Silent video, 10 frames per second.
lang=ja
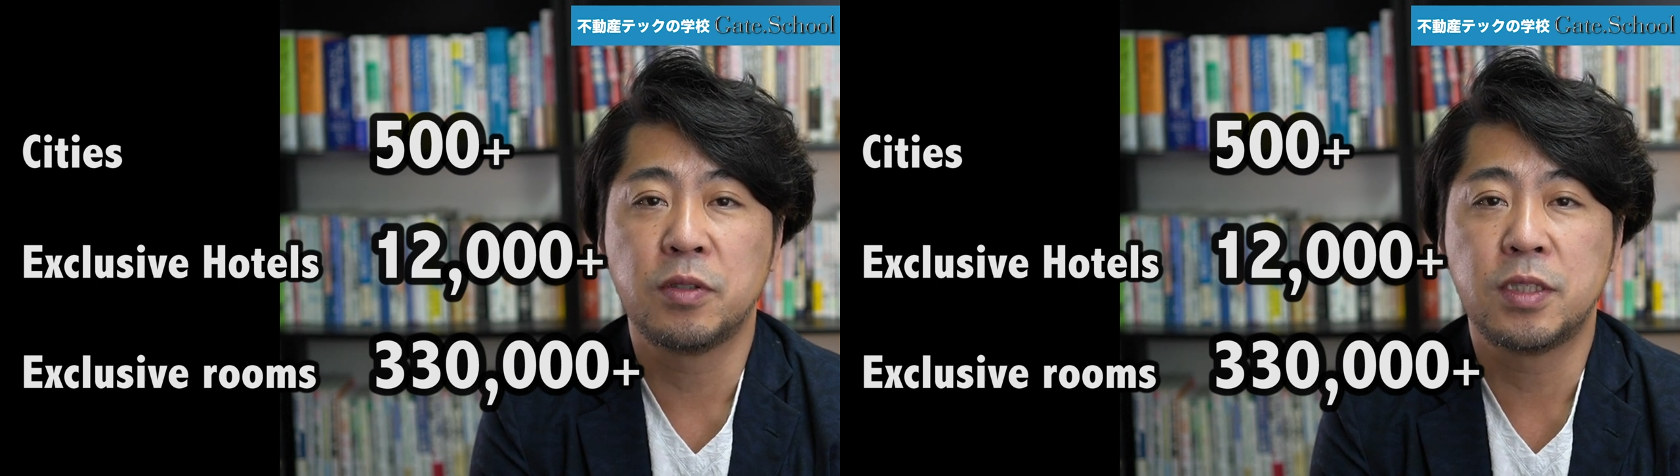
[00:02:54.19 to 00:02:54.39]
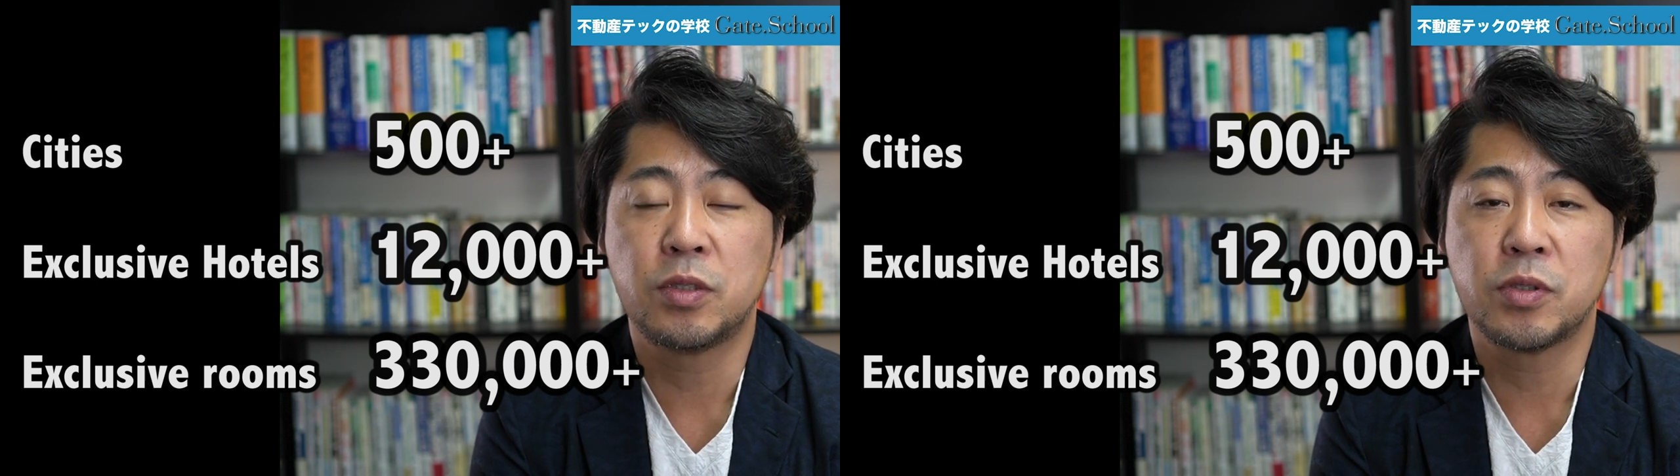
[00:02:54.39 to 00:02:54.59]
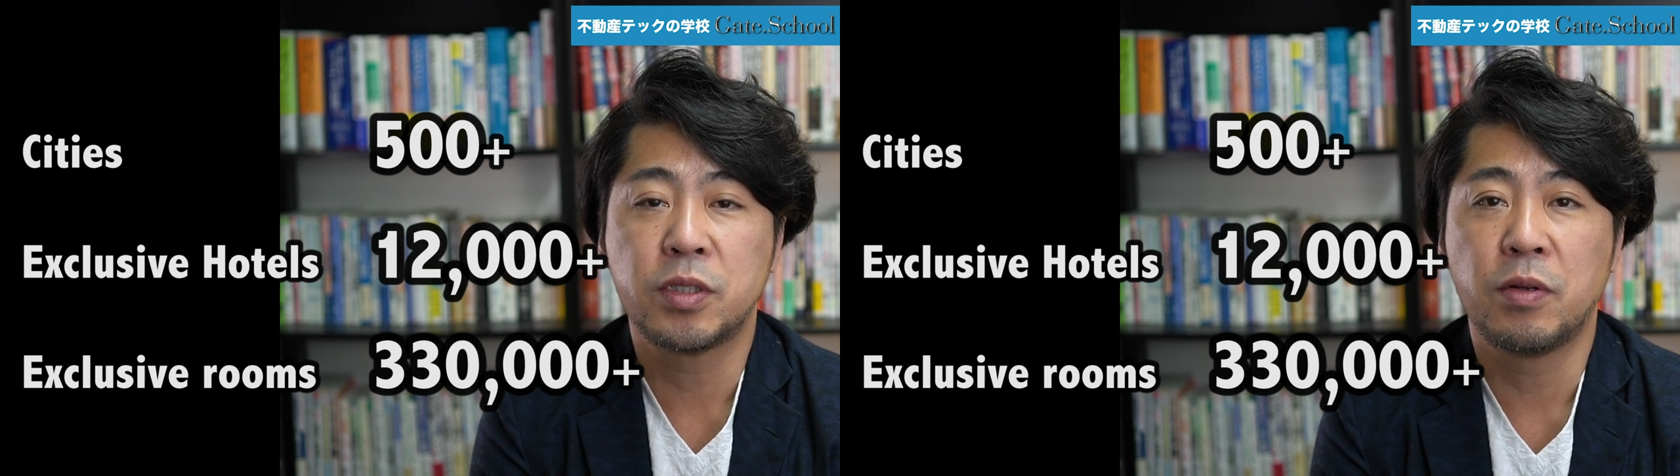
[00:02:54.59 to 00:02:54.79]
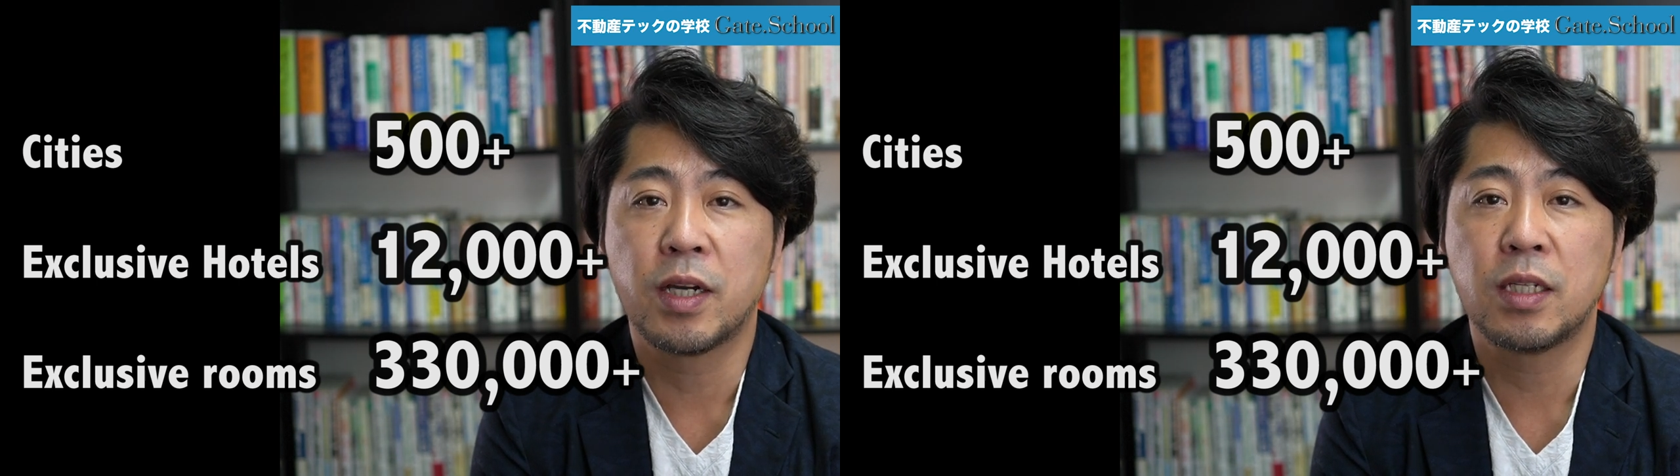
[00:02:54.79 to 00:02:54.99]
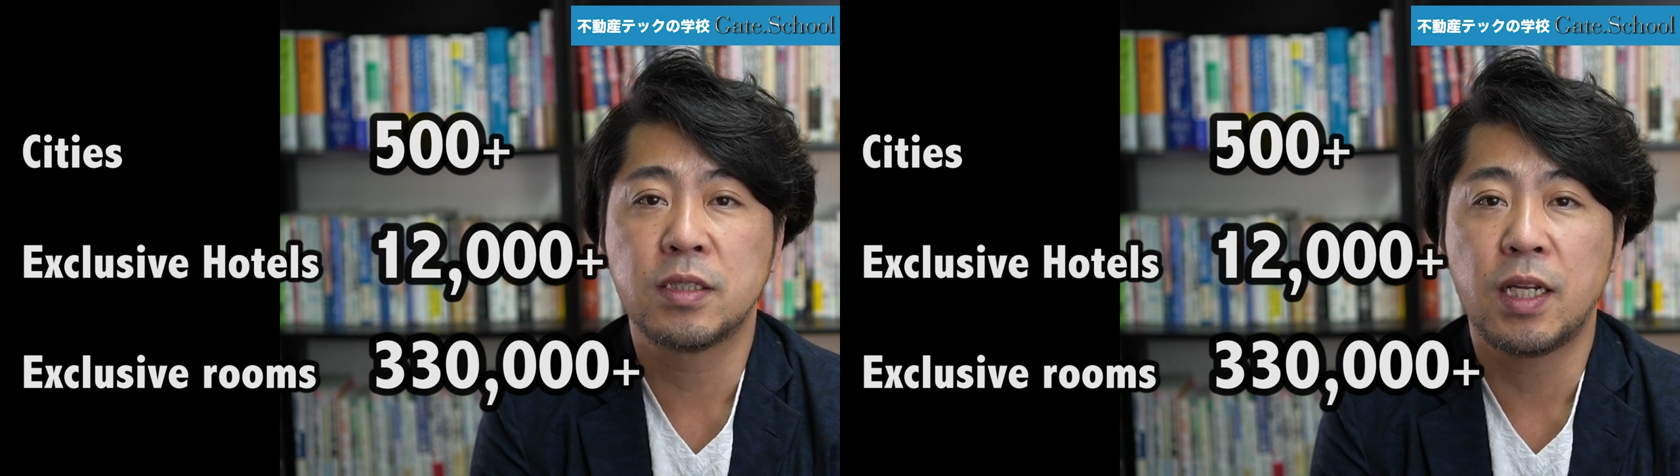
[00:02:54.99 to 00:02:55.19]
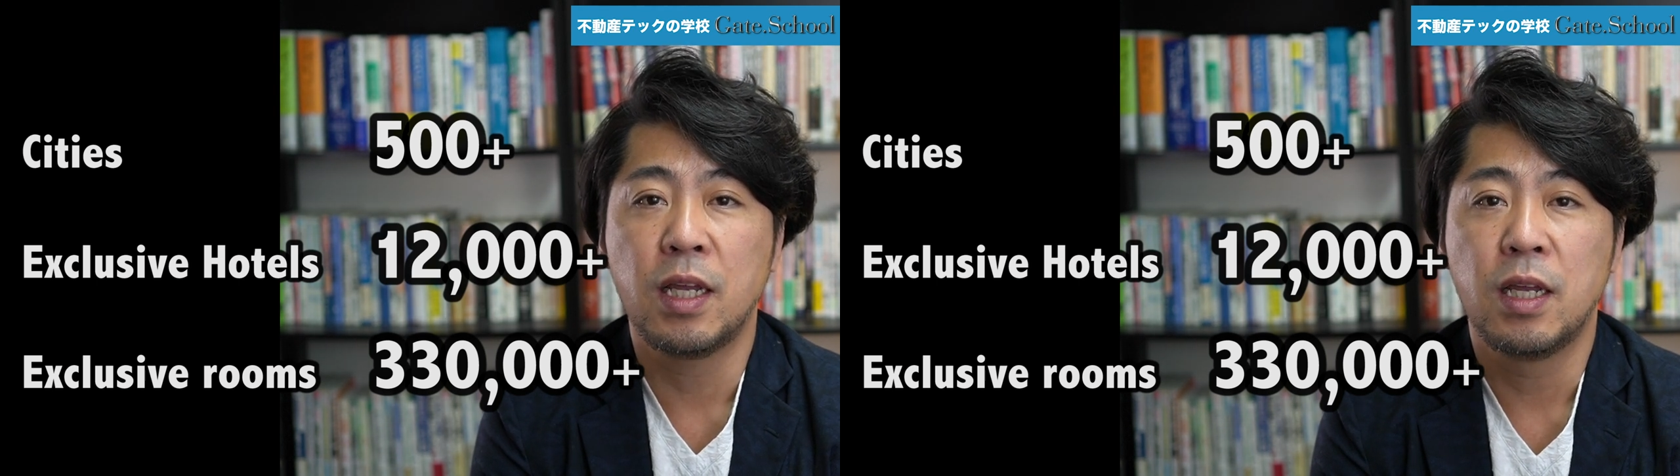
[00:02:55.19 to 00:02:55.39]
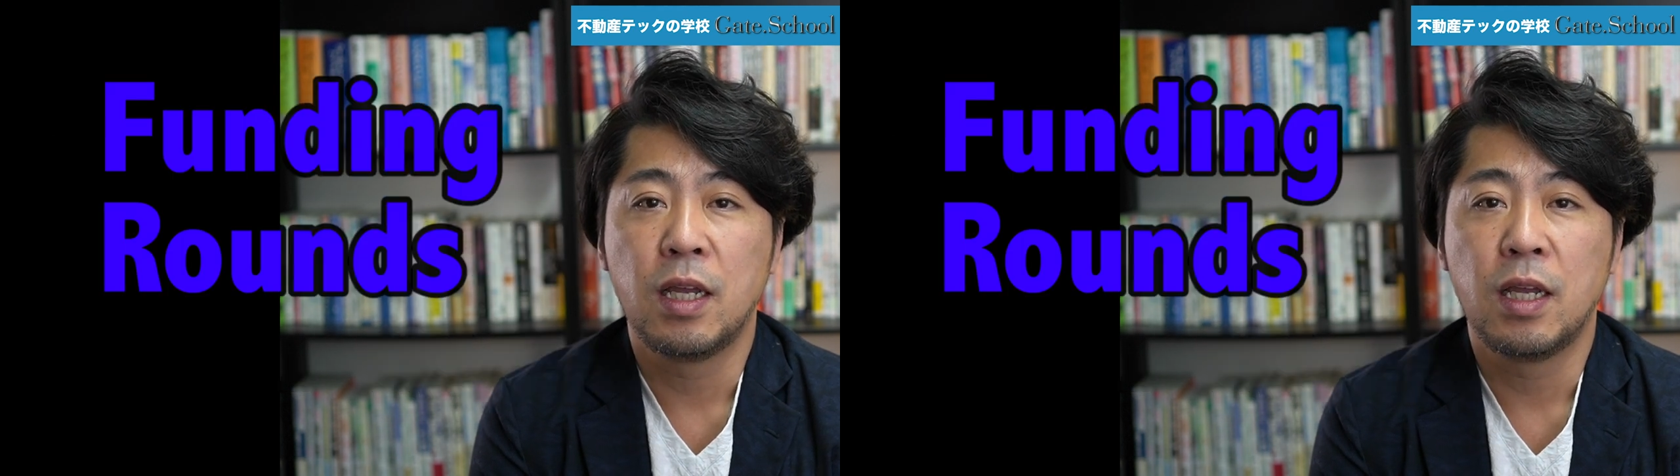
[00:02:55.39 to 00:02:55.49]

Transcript: 急成長してるわけですね。